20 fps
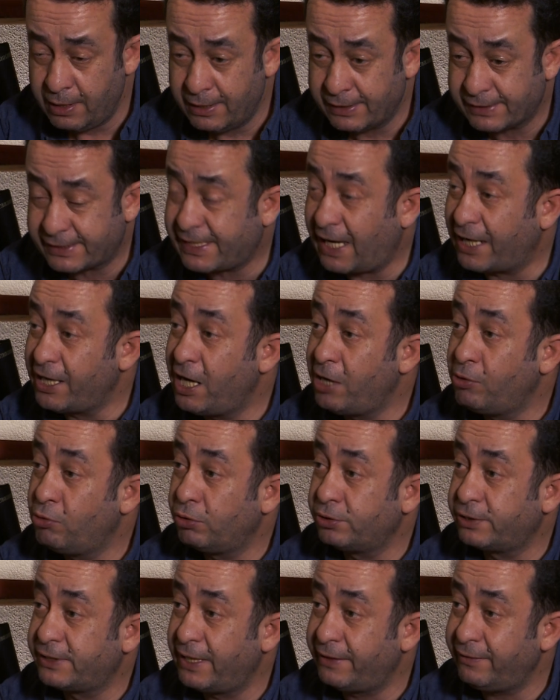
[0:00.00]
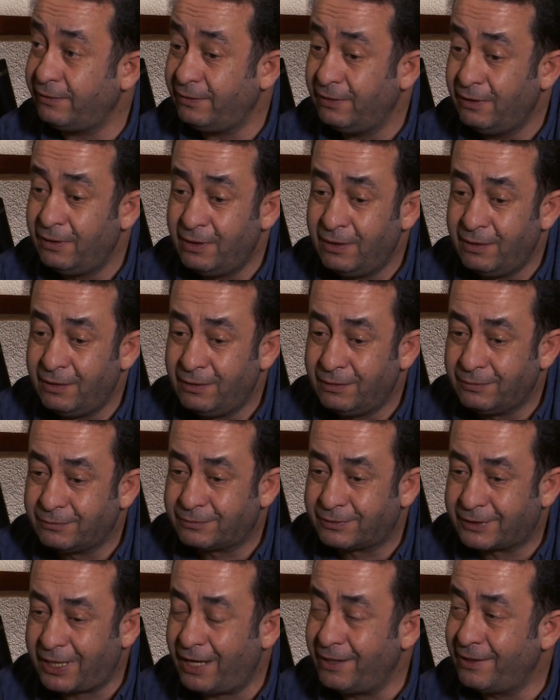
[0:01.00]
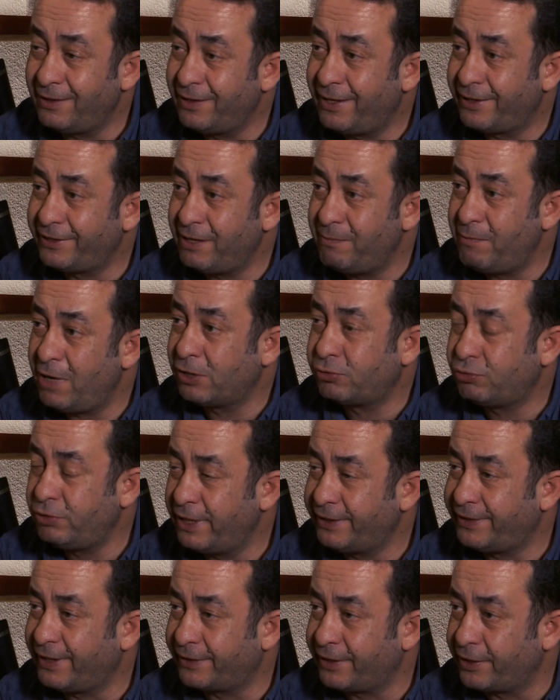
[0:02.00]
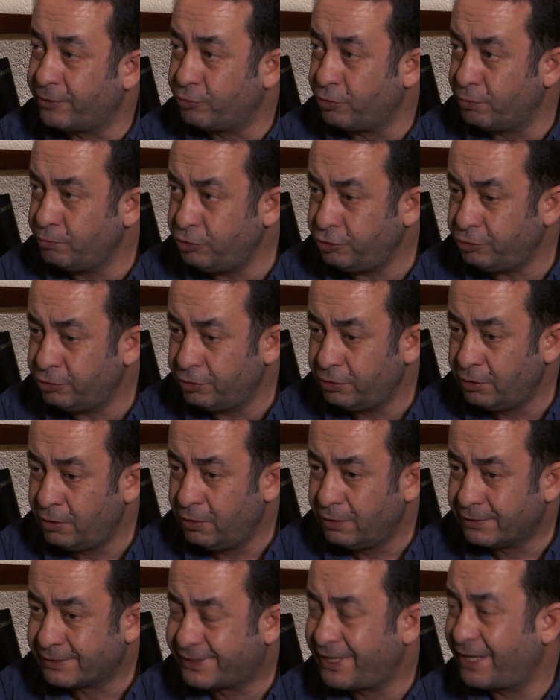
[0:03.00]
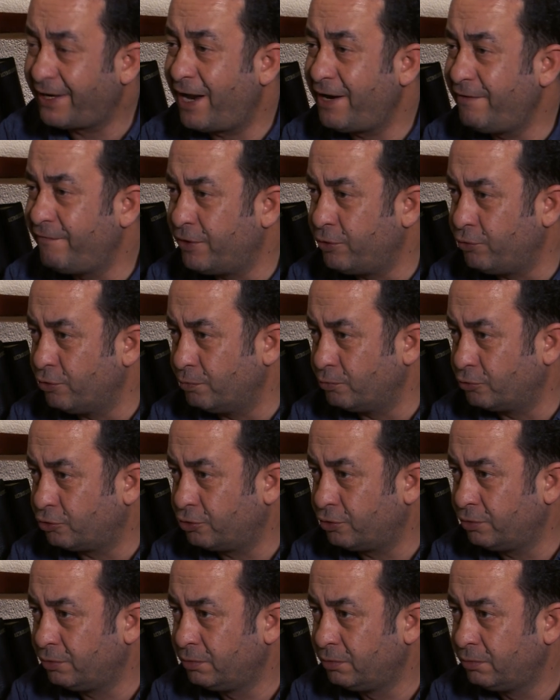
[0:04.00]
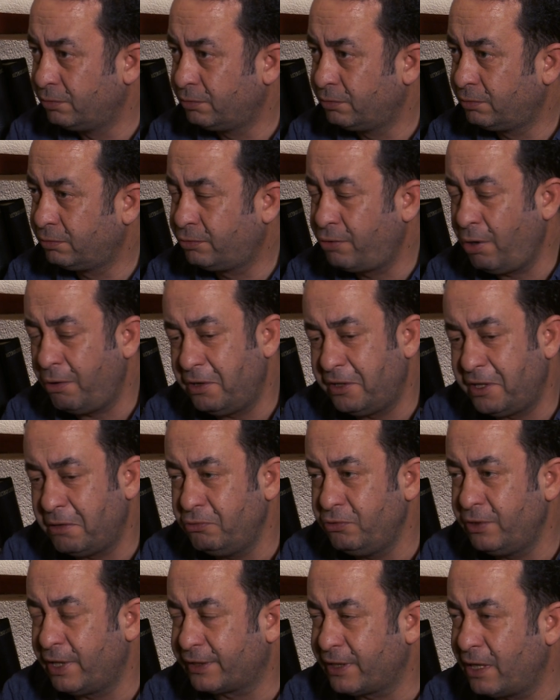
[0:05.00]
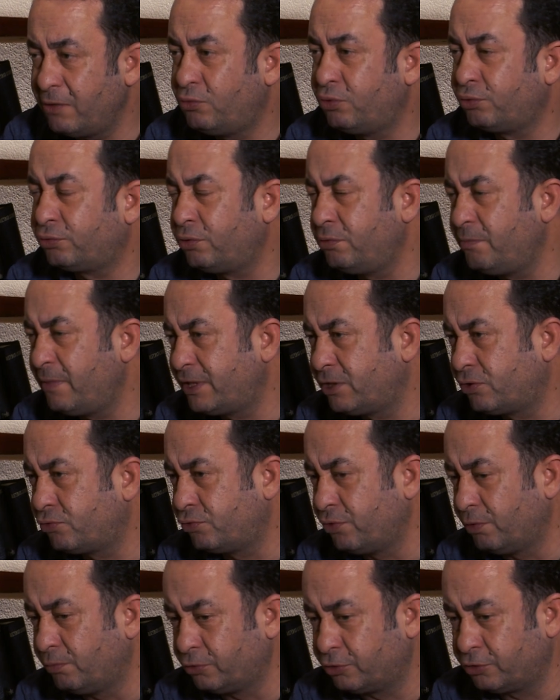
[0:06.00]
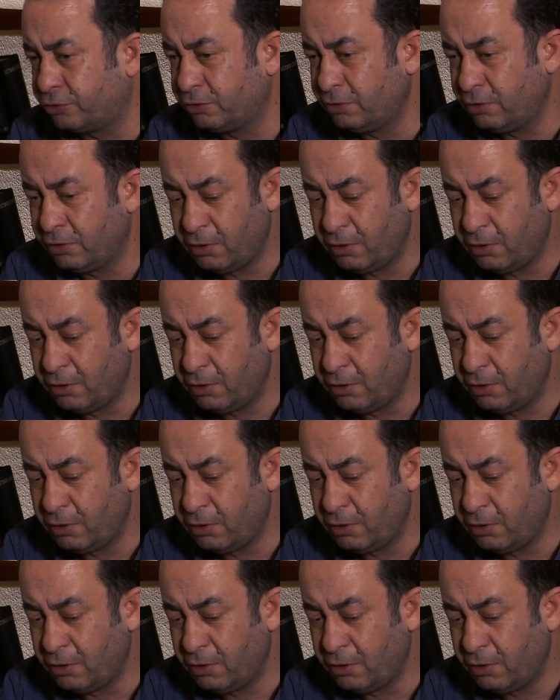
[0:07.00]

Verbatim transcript: Salyangozlar tarlalarda mahsule dadanıyormuş, zarar veriyormuş. Köylü de bunlardan kurtulmak istiyormuş.